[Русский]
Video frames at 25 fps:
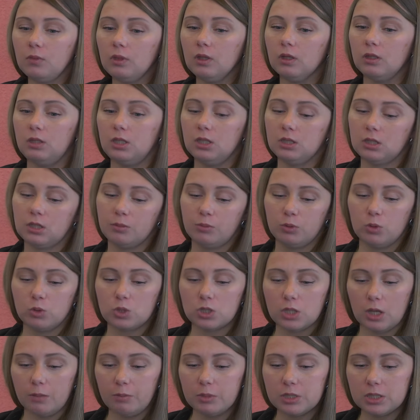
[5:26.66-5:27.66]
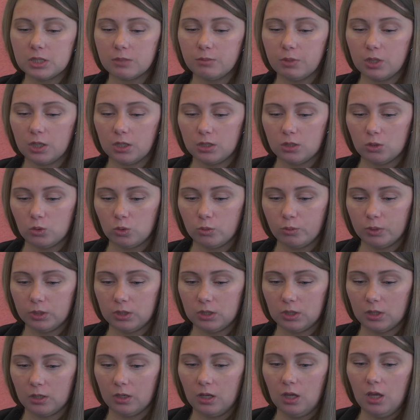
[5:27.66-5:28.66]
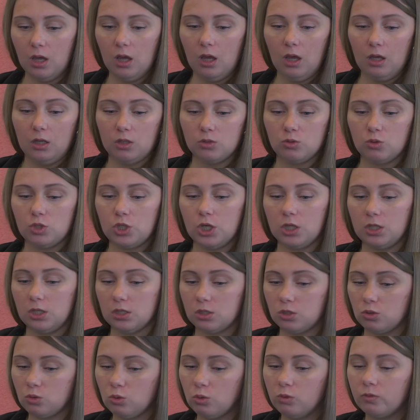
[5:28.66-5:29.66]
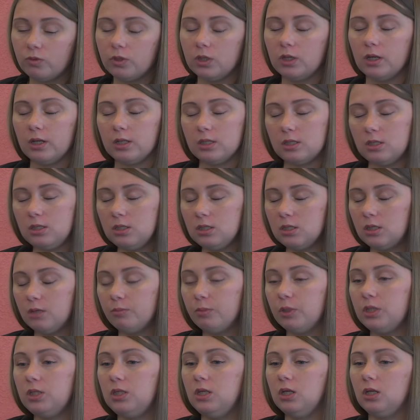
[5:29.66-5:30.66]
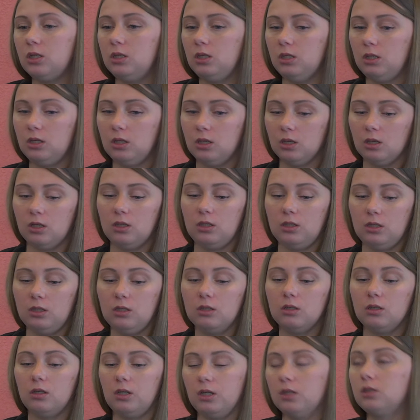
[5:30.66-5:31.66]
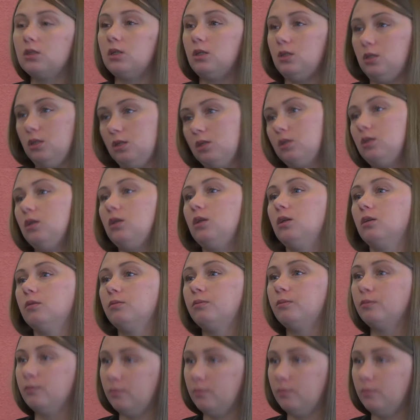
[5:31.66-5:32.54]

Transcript: Детки будут сами собирать робота, изучать основы, азы схемотехники и электротехники.